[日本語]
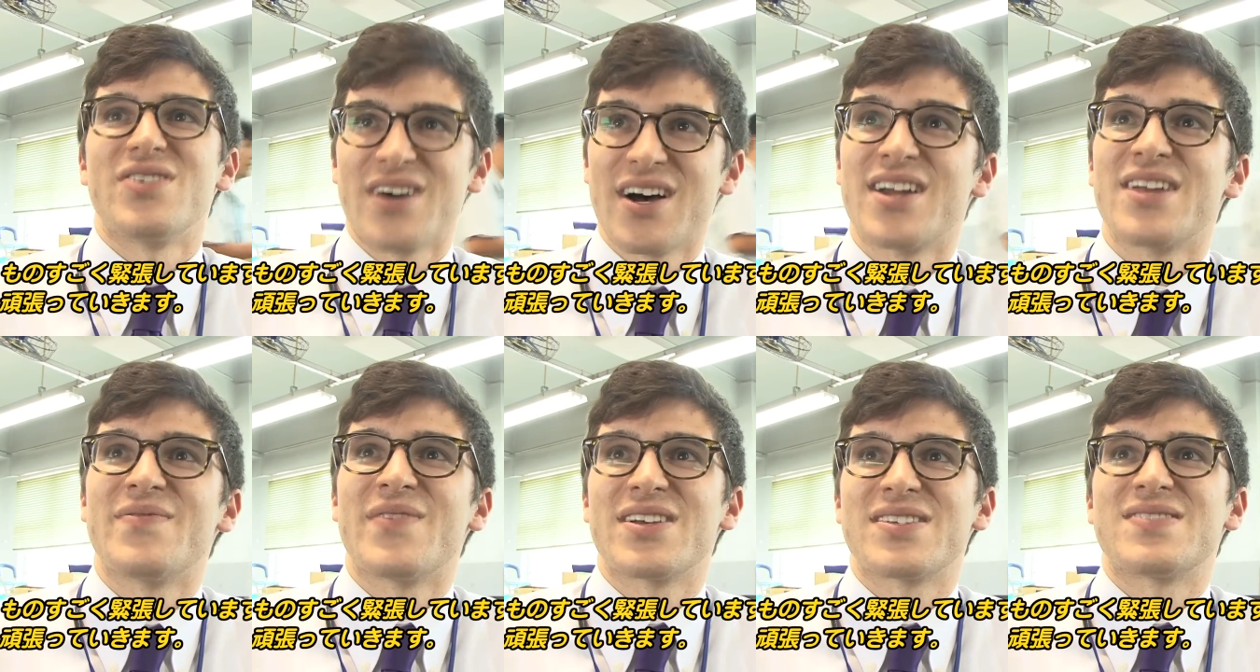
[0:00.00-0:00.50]

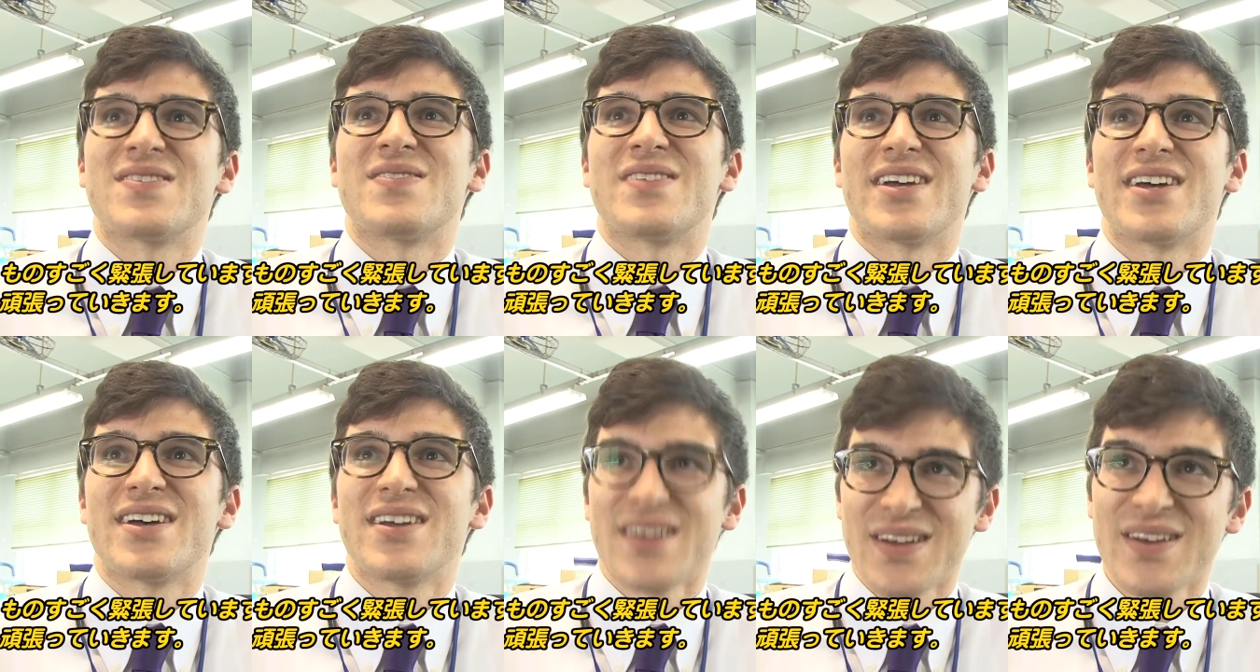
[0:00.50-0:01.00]
ありますの
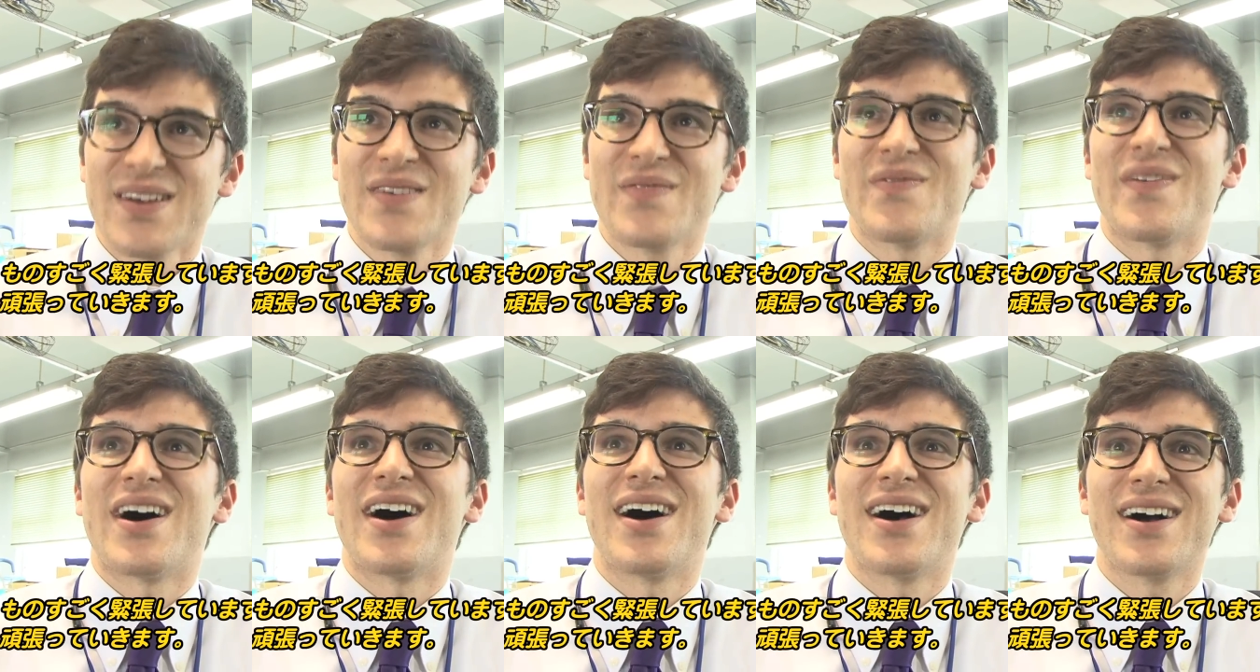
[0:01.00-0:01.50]
で、
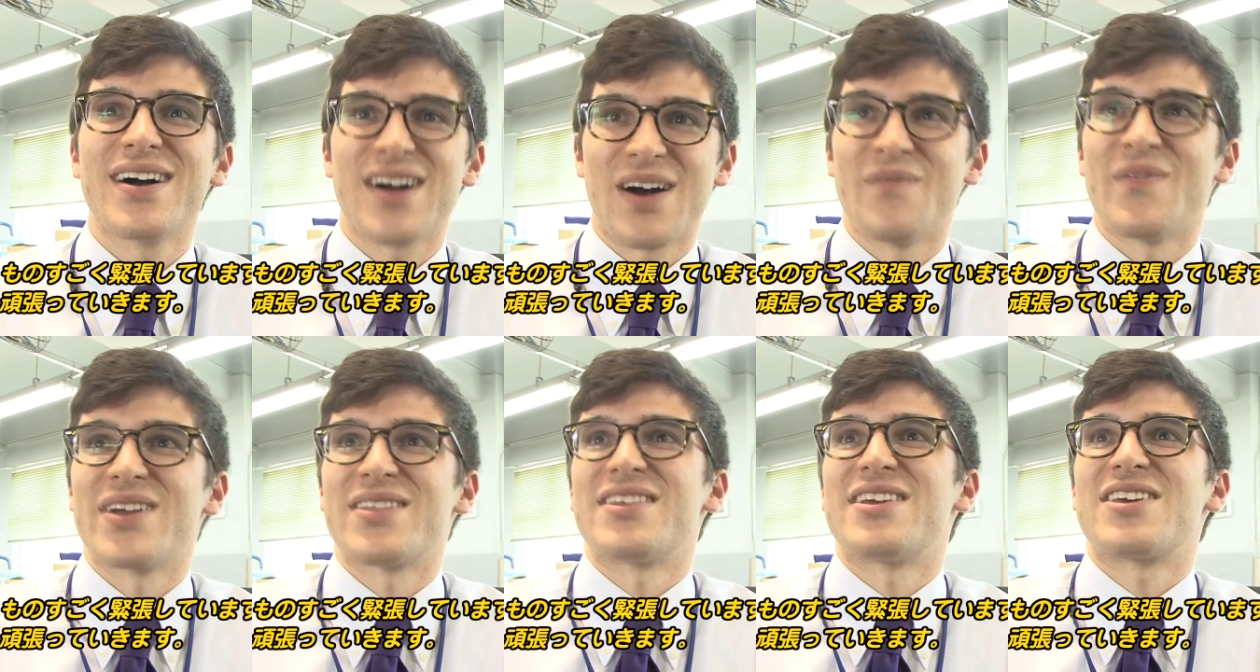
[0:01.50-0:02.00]
まあ、
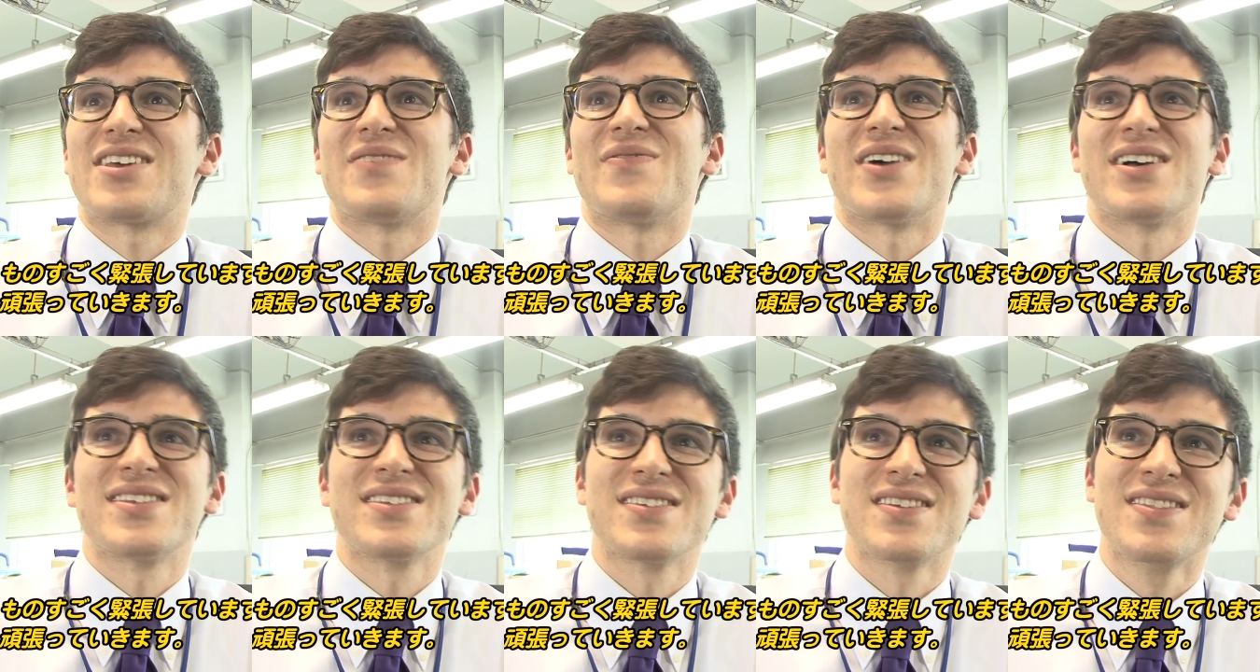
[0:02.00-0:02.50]
頑張っていき
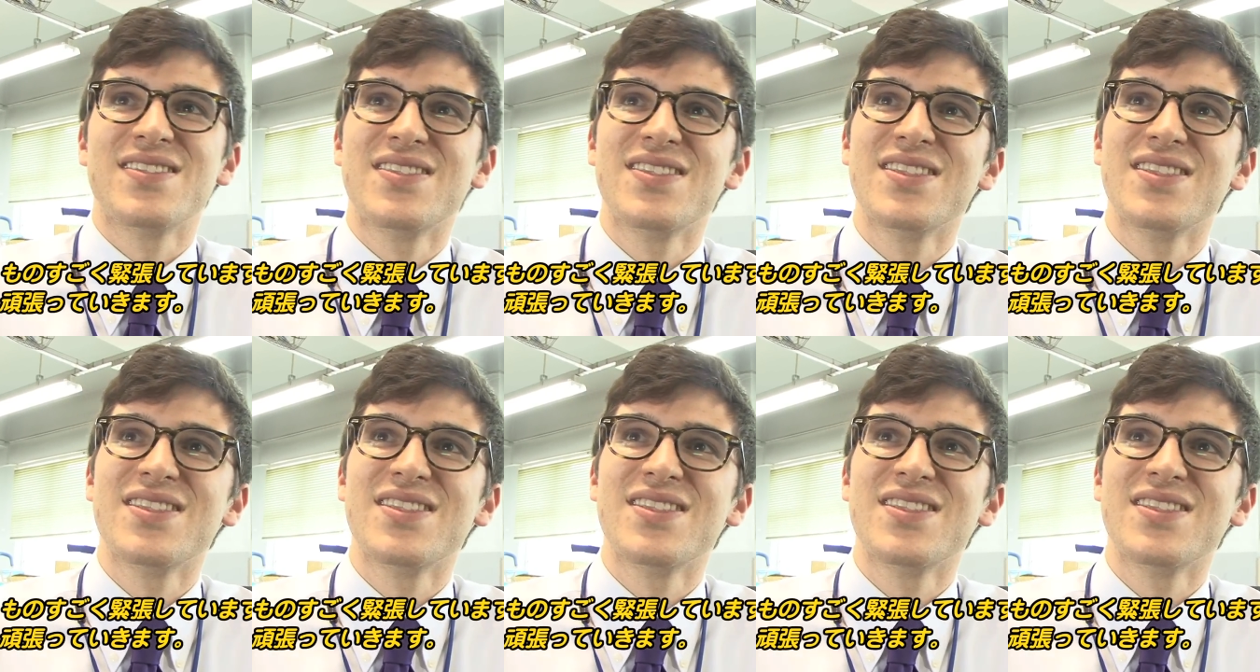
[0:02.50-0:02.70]
ます。